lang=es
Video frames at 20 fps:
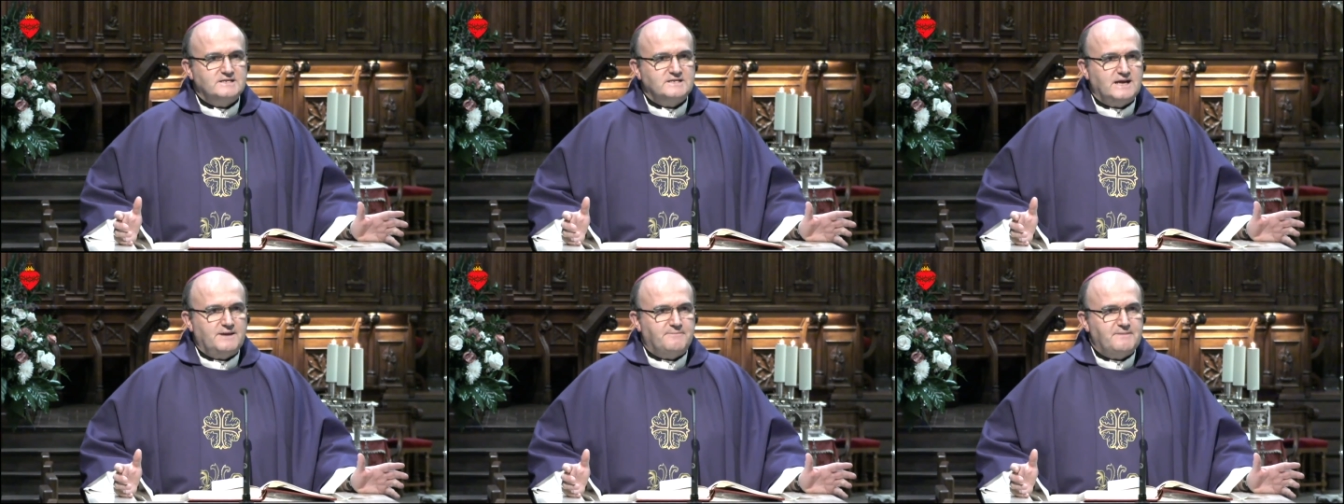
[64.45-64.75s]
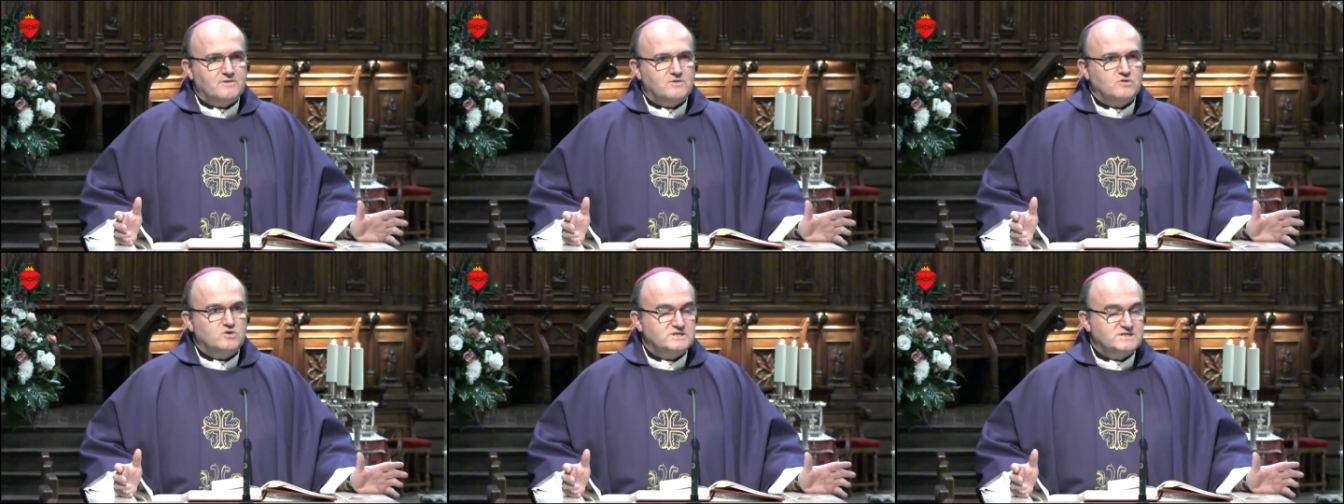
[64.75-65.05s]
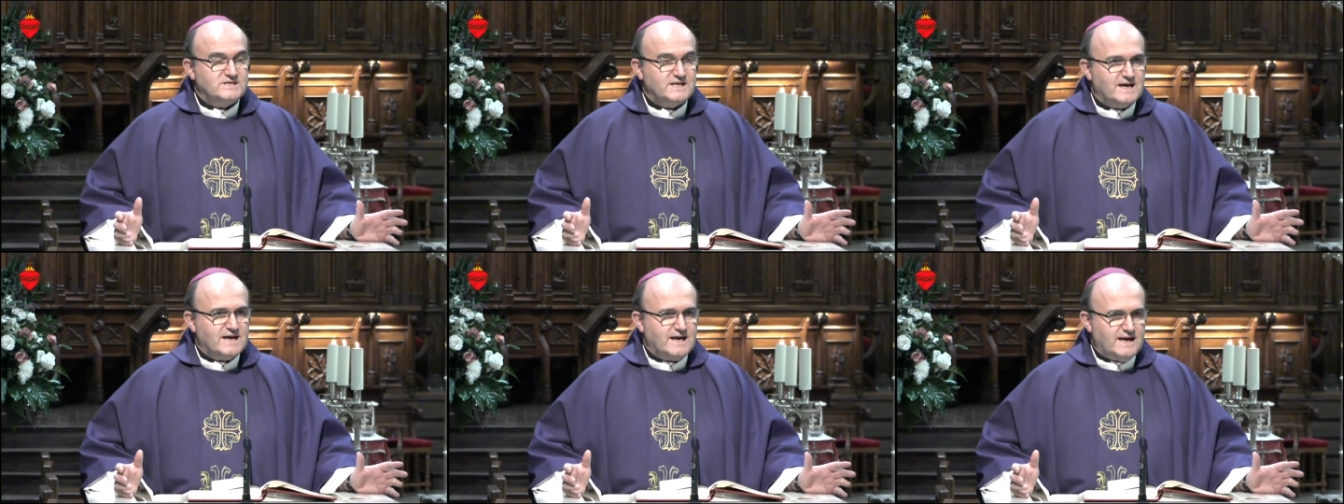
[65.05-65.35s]
llamado
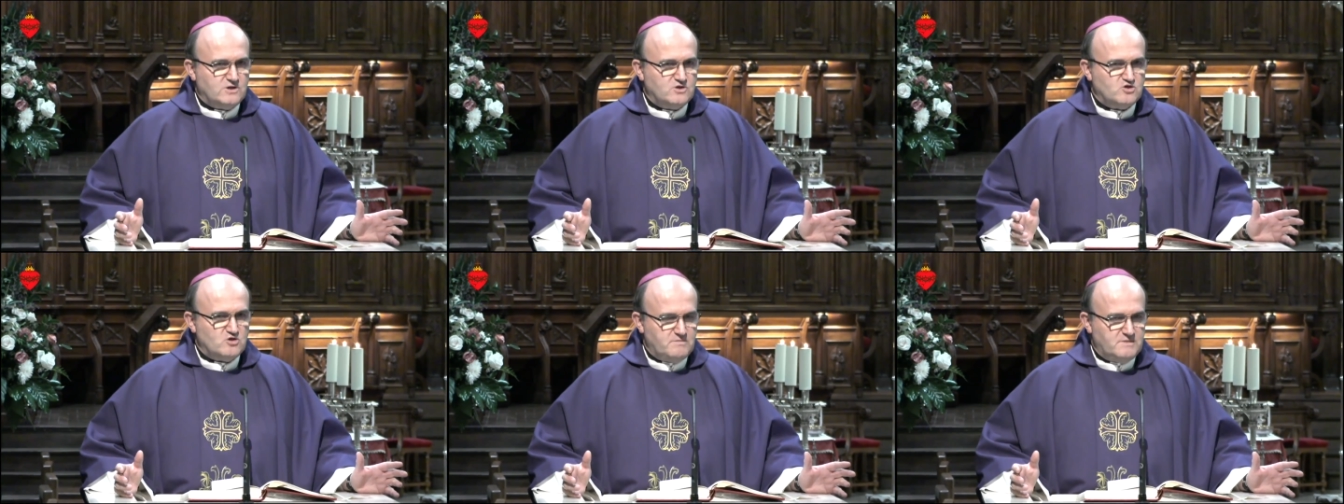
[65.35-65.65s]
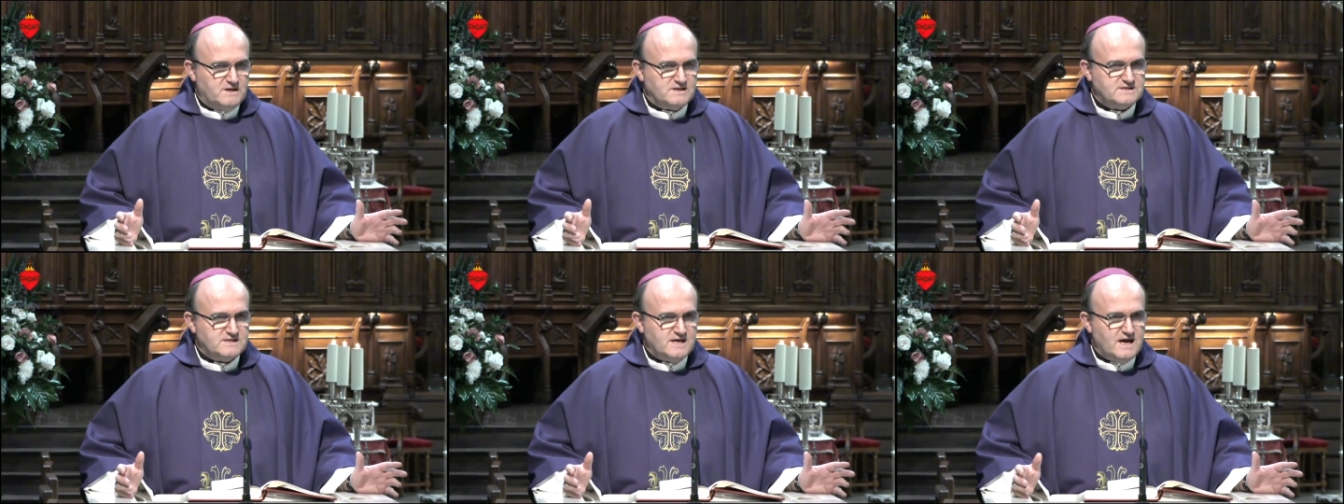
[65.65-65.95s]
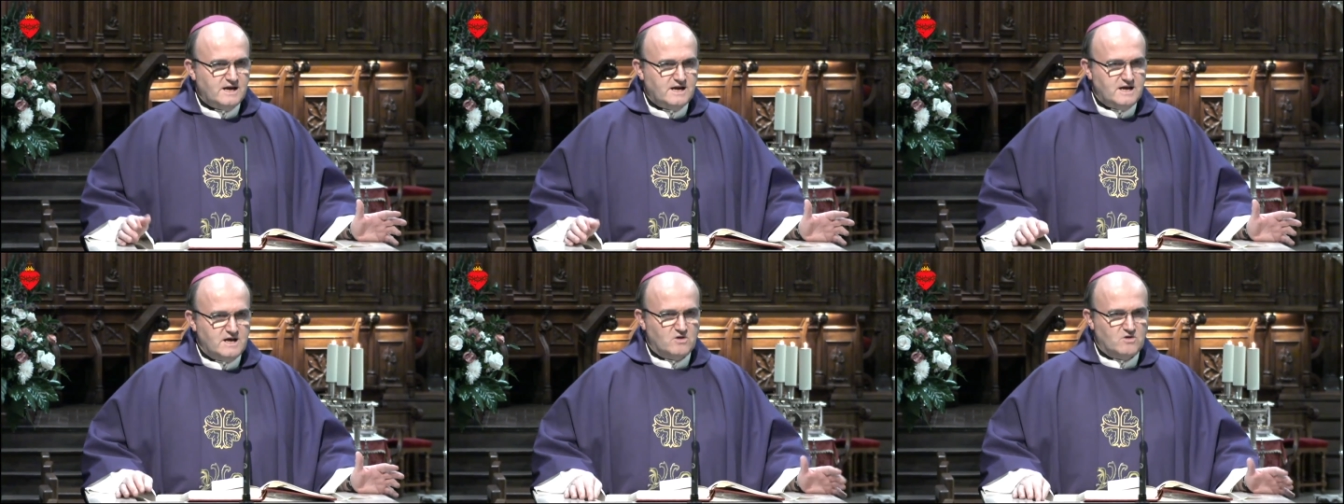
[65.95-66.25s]
secreto
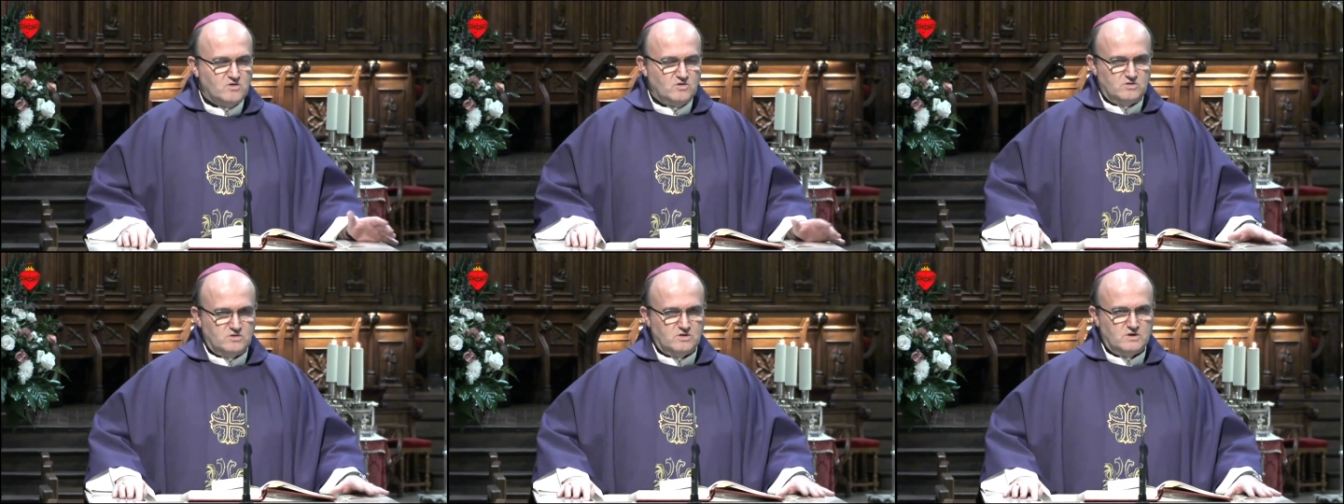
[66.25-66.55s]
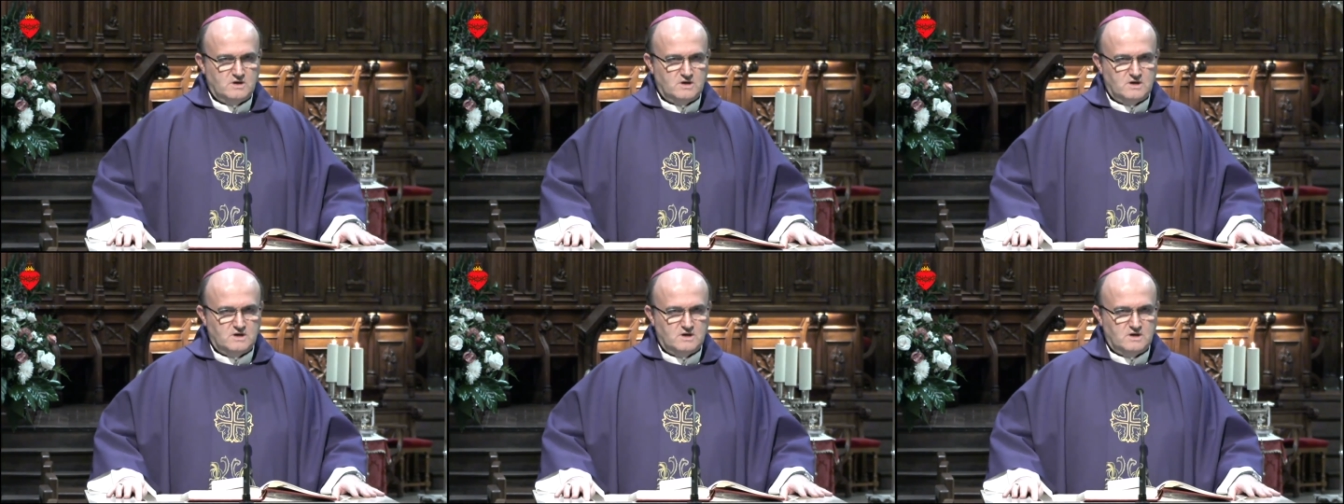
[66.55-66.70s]
mesiánico,